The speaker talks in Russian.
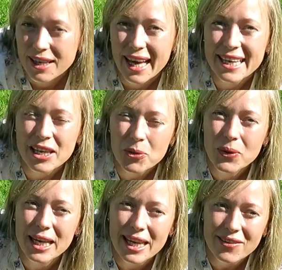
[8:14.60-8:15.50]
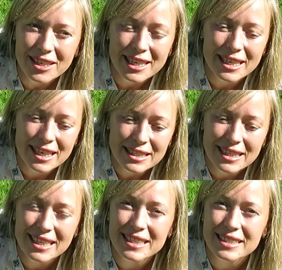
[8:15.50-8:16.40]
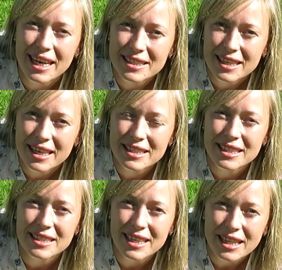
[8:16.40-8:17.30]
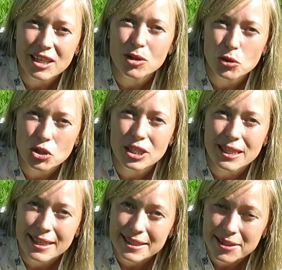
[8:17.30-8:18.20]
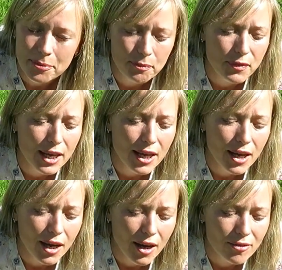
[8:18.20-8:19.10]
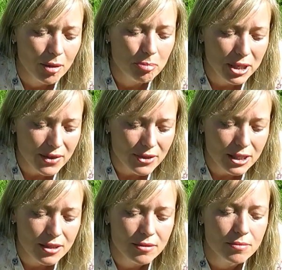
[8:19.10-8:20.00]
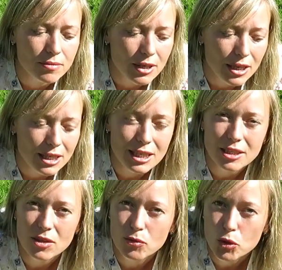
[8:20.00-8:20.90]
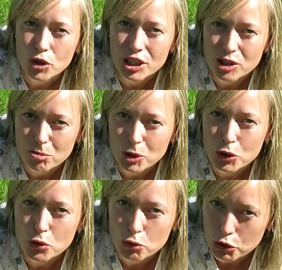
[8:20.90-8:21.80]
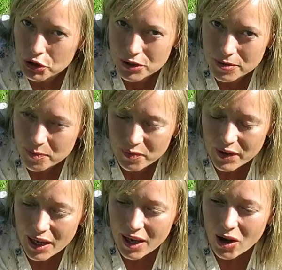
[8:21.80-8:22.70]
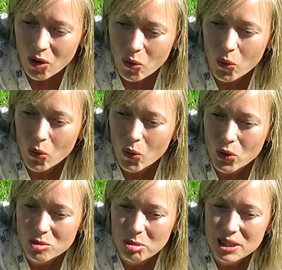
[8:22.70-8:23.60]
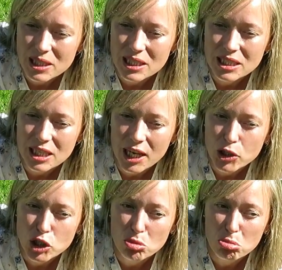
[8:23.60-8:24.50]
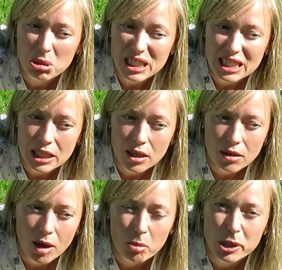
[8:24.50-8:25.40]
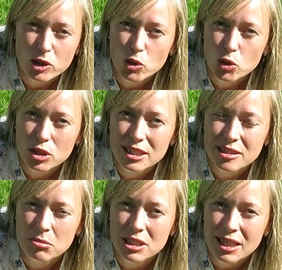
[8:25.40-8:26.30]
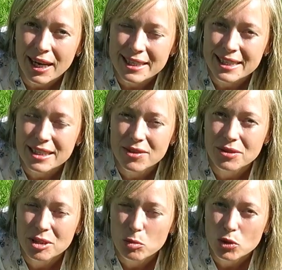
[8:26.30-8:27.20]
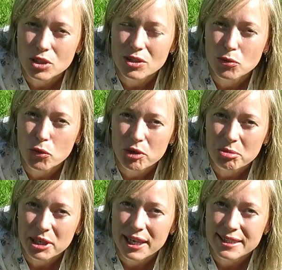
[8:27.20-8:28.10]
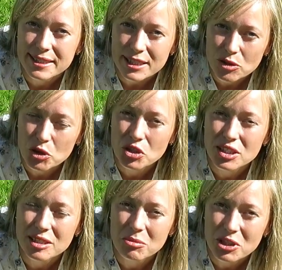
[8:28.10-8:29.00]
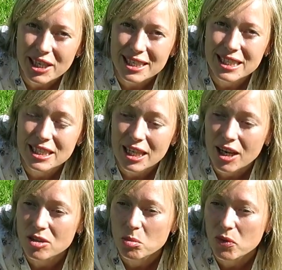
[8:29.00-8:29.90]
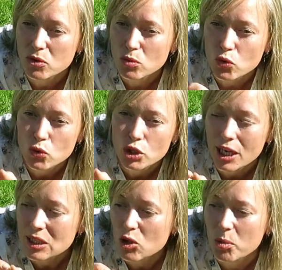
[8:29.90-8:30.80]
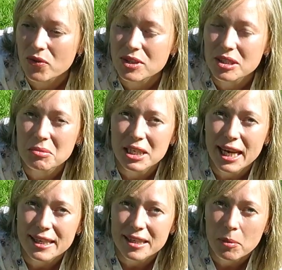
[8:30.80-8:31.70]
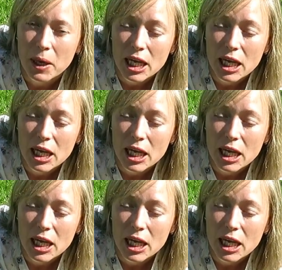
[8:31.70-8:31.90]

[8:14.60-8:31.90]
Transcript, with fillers: Какие у клевера есть недостатки? А недостатки тоже есть. Во-первых, как раз его размножучесть. Он потрясающе быстро образует семена. Если вы не будете вовремя косить, то эти семена разлетаются по всему участку, по всем грядкам.